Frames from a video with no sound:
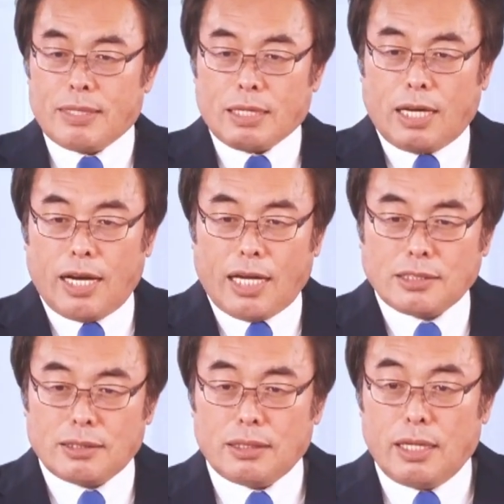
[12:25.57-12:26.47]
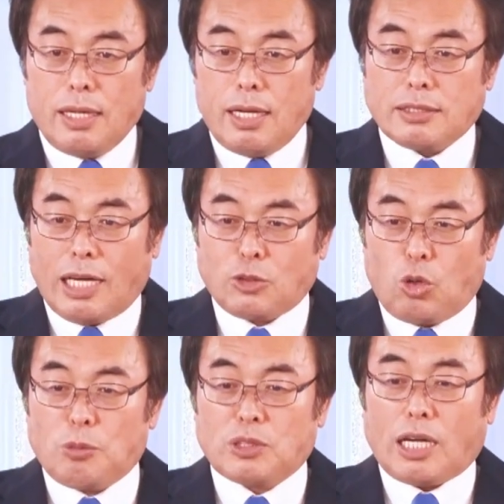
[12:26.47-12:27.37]
必ず得たいと
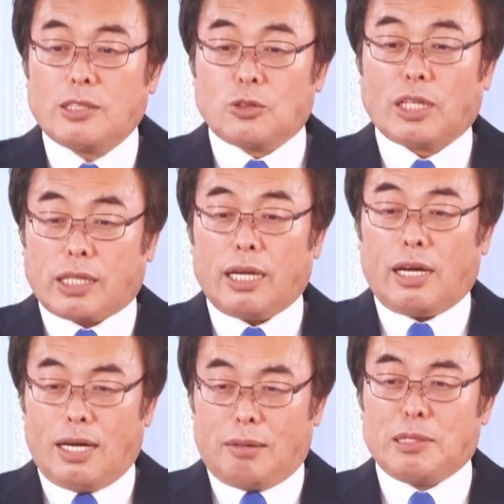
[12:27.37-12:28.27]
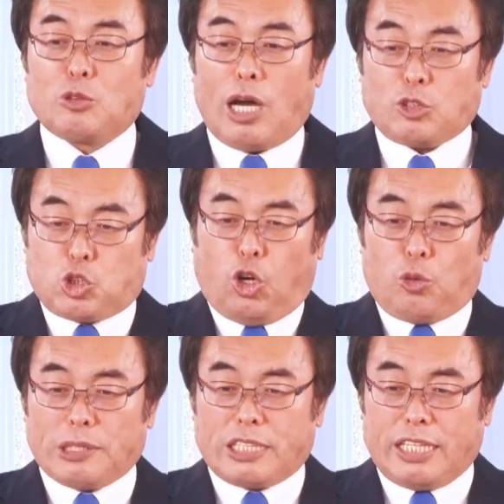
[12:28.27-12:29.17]
思った人だけアーメンと拍手を
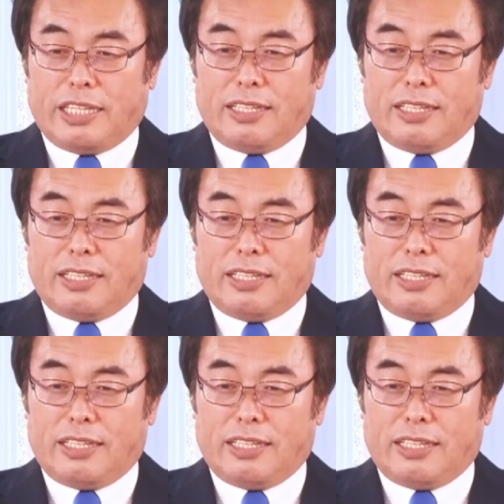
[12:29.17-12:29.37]
思い切り